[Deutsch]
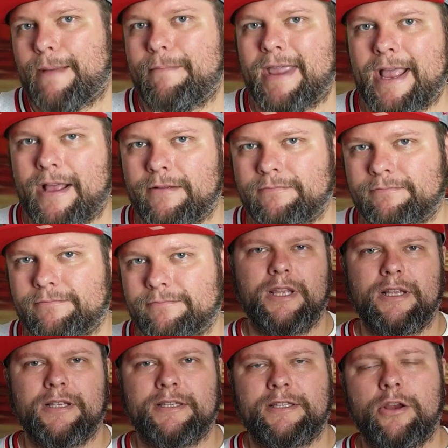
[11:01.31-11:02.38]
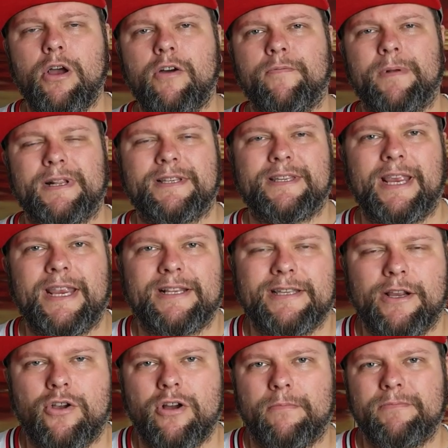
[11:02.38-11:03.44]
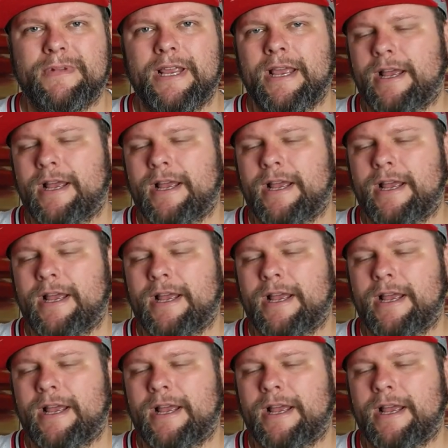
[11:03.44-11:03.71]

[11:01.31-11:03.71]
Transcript: mehr. So, auf Platz 16 kommt